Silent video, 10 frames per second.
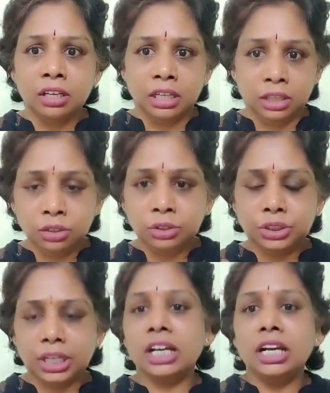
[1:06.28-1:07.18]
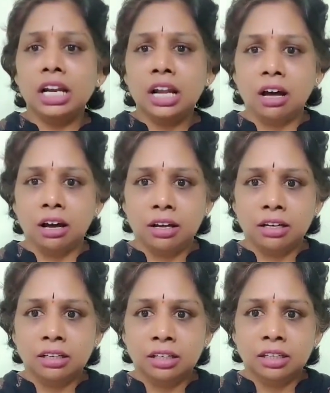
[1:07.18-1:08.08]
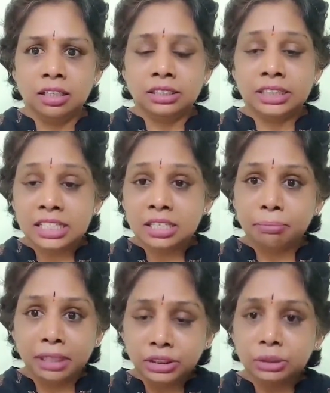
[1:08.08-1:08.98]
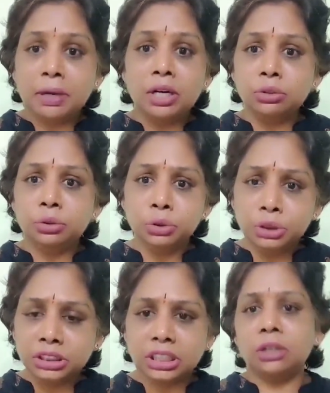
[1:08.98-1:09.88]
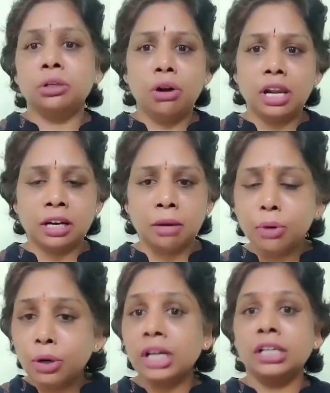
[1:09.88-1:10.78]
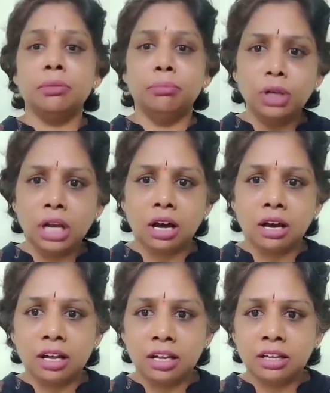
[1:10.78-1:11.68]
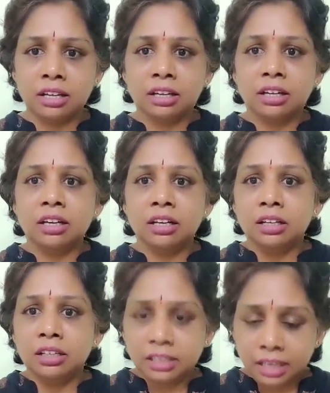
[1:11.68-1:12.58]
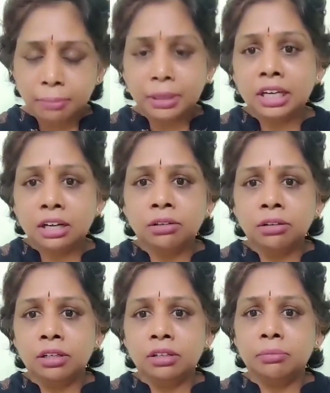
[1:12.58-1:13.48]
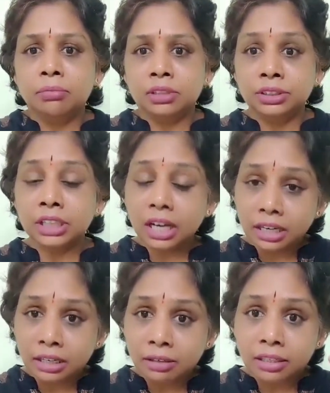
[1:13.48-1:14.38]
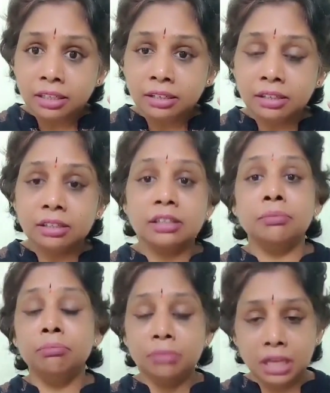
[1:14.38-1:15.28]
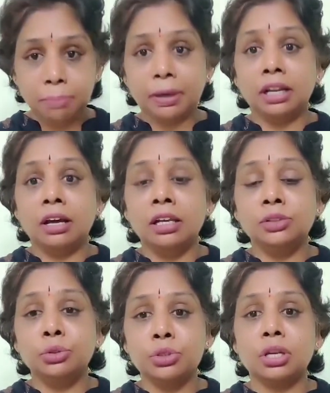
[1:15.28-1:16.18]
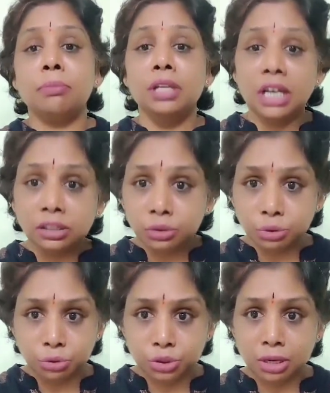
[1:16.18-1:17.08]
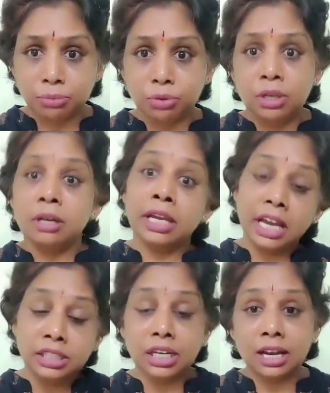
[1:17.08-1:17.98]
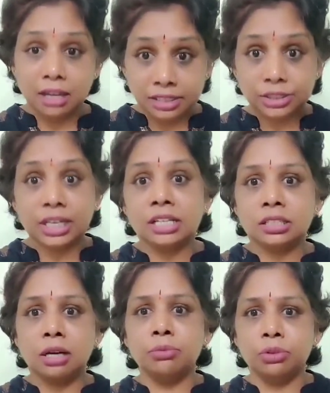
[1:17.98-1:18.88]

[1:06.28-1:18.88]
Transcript: ఈరోజు జగనన్న చేసిన మంచి పనులను చూసి తట్టుకోలేక మొన్నటికి మొన్న ఏమంటారు జగన్ నీ ప అని చూస్తాం నీ అంతు చూస్తాము ఏం చేయాలో అది చేస్తాము